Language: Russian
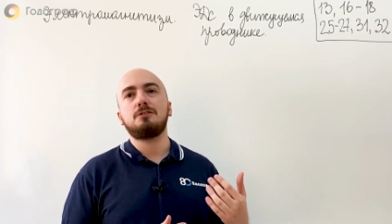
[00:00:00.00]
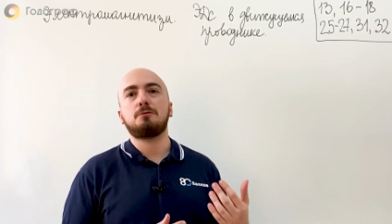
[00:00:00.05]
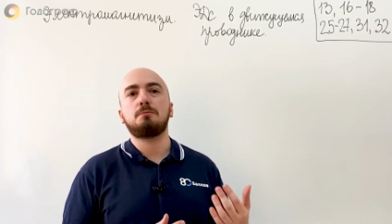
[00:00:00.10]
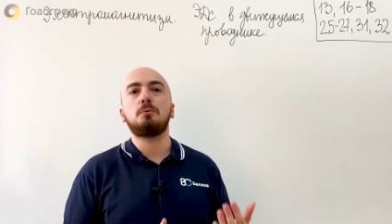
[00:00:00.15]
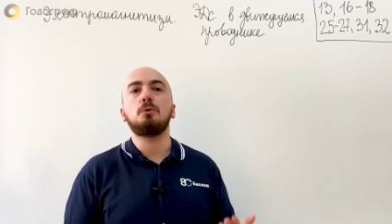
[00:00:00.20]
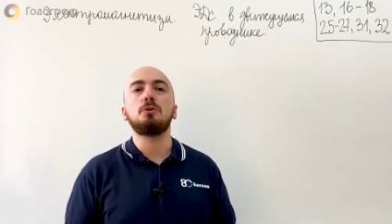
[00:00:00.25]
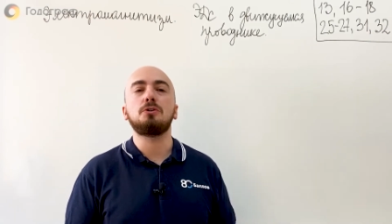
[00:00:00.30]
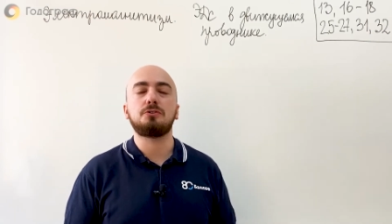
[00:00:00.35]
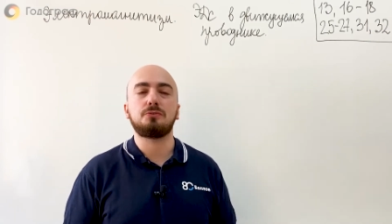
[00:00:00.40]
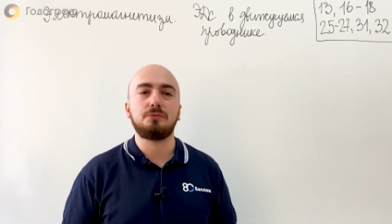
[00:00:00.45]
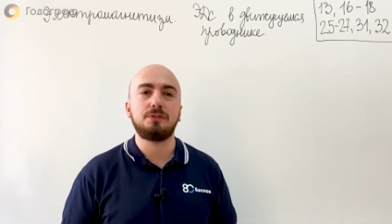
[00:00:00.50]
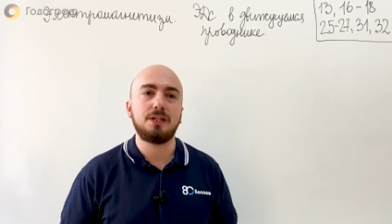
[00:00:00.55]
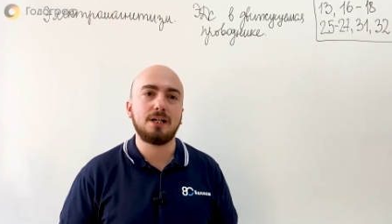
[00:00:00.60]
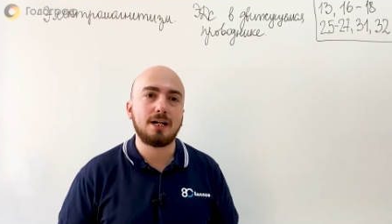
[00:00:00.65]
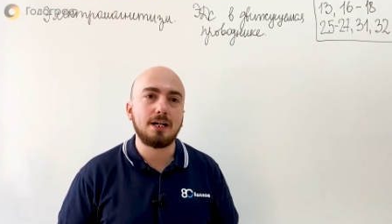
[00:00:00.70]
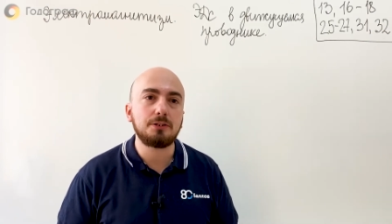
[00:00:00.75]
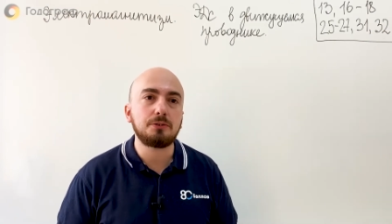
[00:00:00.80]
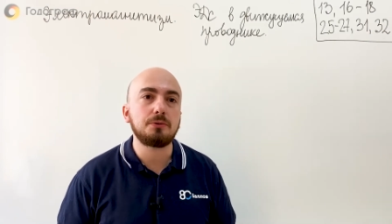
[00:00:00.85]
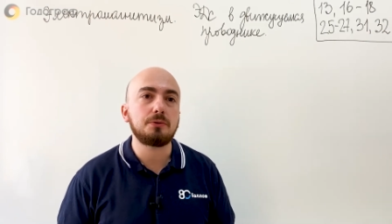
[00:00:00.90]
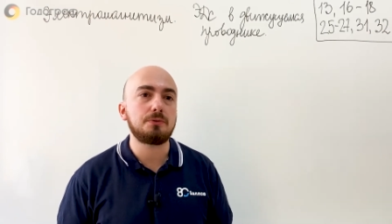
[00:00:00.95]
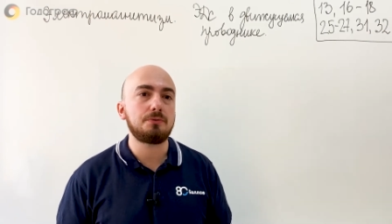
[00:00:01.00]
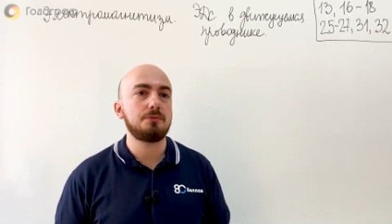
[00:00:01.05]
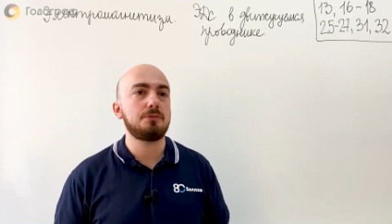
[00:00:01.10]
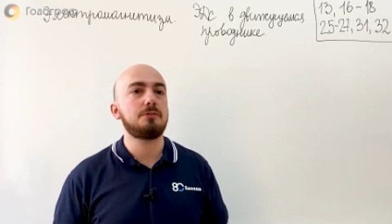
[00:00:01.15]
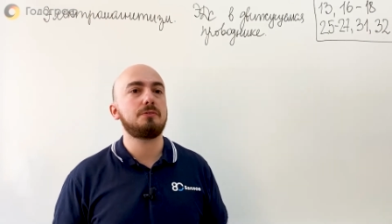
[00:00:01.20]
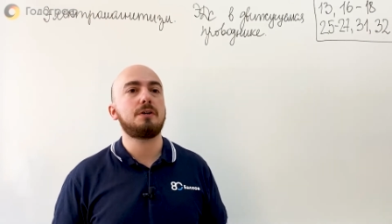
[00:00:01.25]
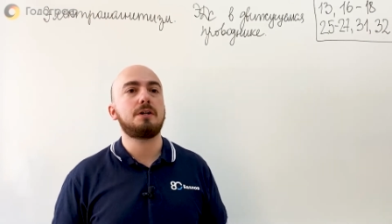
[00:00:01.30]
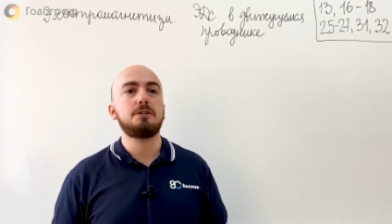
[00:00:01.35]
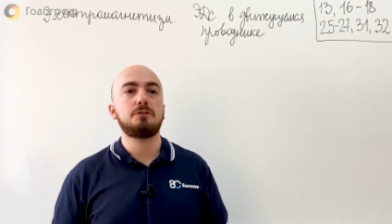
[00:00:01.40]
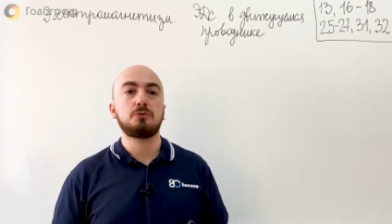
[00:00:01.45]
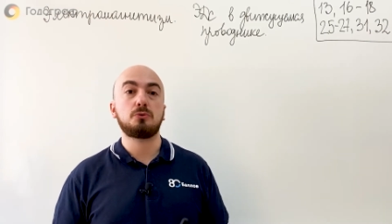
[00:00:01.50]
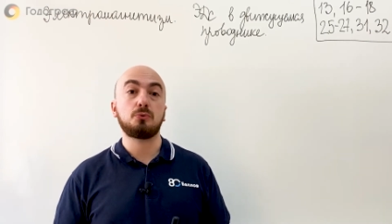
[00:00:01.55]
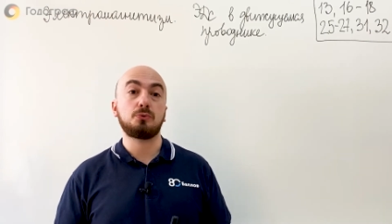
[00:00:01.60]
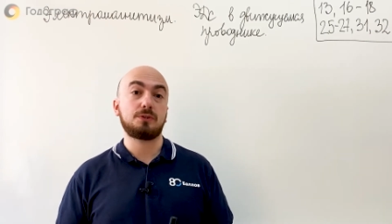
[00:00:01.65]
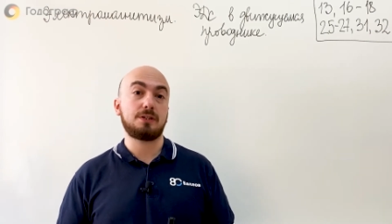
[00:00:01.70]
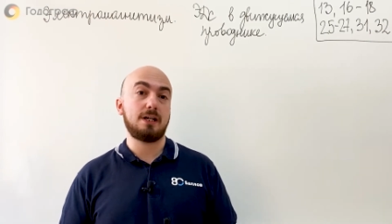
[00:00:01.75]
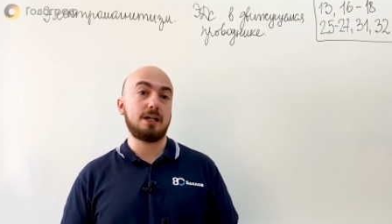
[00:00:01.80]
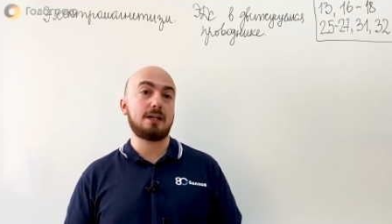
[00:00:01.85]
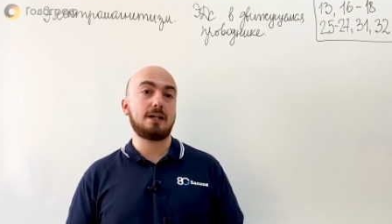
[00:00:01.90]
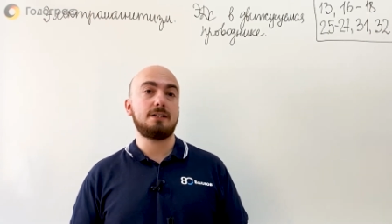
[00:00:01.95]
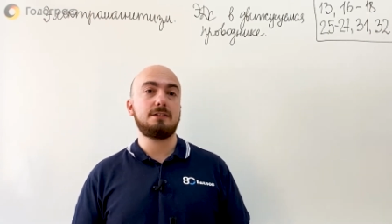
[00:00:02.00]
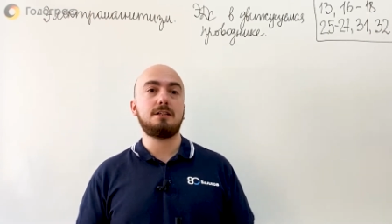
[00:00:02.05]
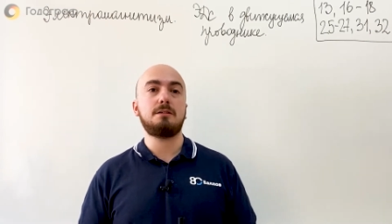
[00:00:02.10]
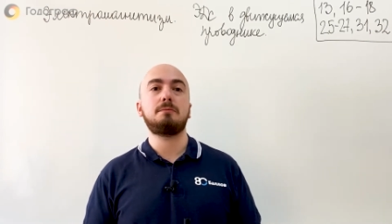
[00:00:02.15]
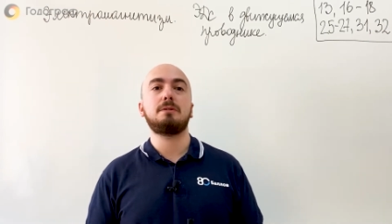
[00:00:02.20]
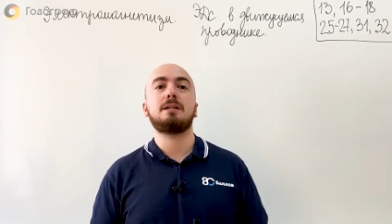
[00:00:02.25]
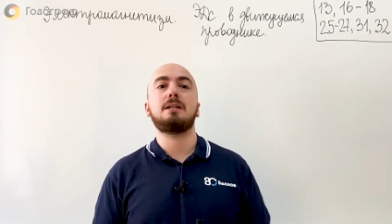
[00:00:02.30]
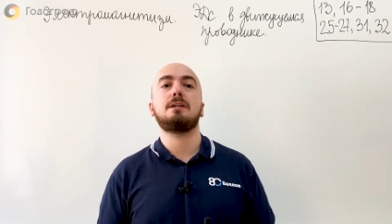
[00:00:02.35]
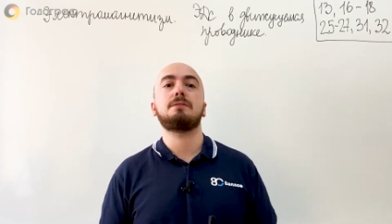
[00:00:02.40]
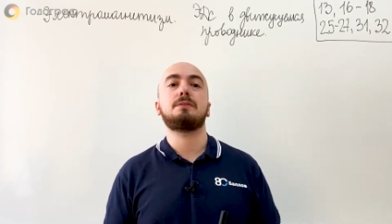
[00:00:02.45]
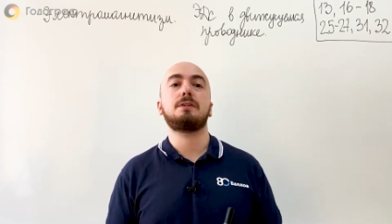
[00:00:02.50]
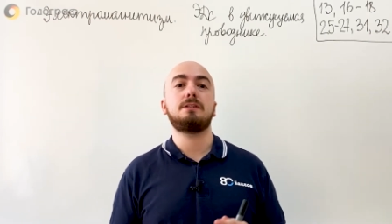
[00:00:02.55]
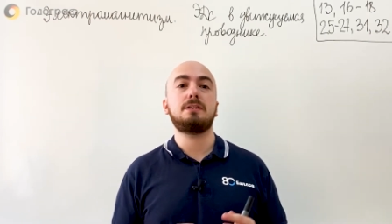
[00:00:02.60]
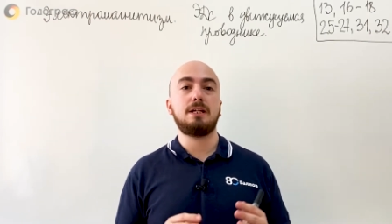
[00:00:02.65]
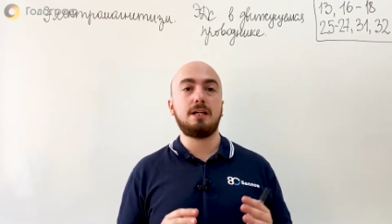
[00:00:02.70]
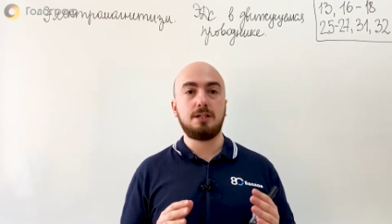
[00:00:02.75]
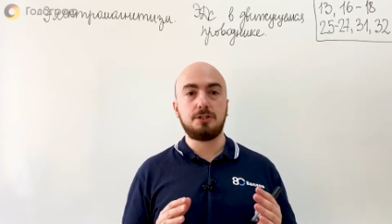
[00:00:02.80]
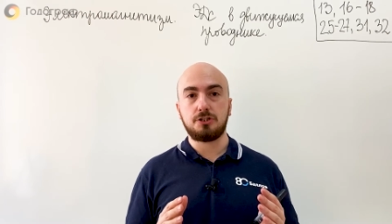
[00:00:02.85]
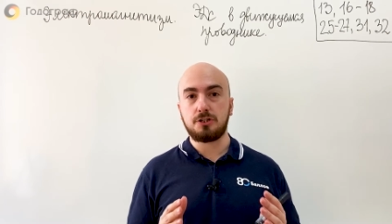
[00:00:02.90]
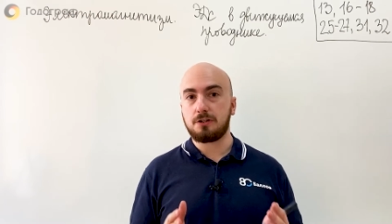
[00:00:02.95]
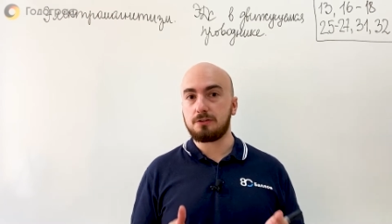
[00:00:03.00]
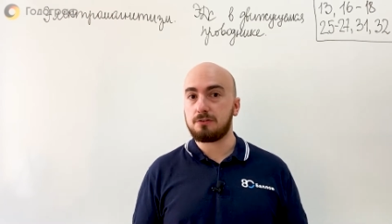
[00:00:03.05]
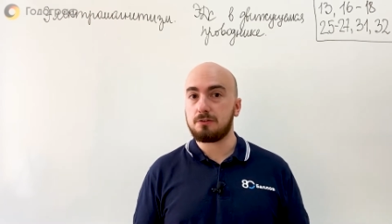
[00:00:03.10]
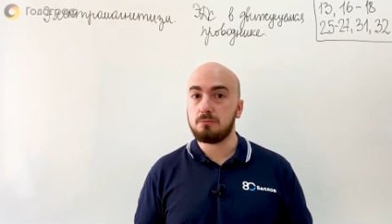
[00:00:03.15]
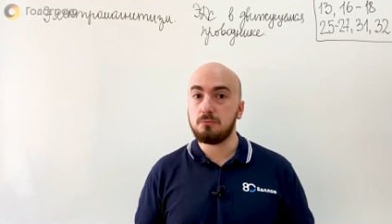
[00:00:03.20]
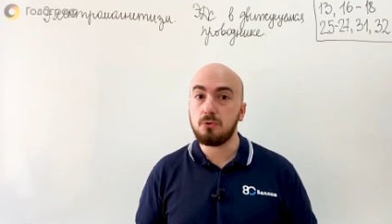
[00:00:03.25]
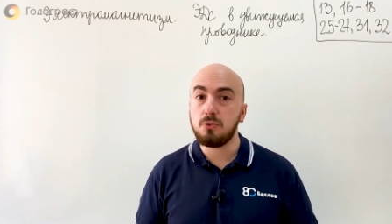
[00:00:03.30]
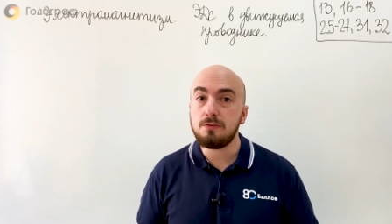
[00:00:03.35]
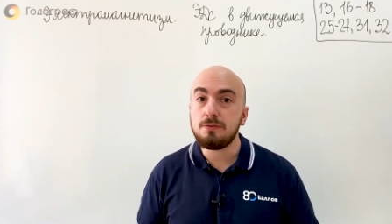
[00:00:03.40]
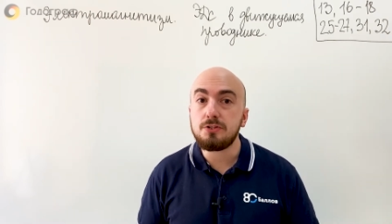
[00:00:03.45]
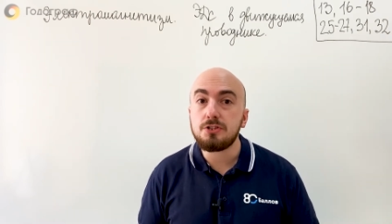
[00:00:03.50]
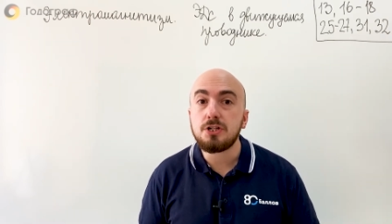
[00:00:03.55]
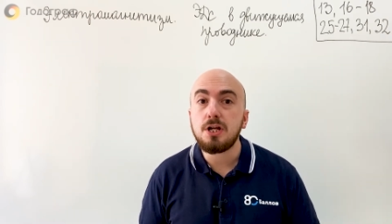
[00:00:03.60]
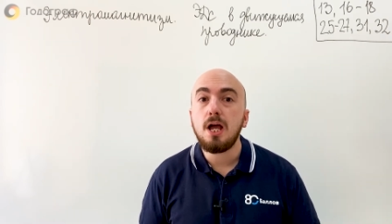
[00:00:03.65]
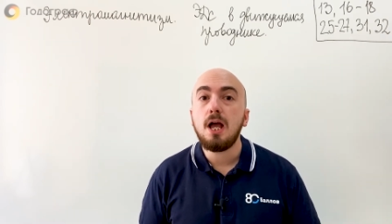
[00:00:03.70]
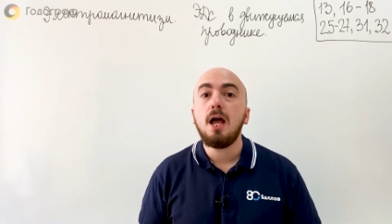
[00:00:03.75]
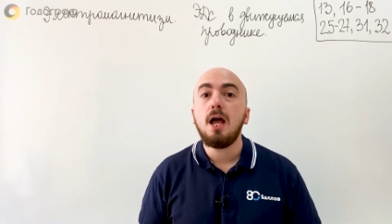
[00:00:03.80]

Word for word: использования которого говорил русский академик Лев Андреевич Арцемович.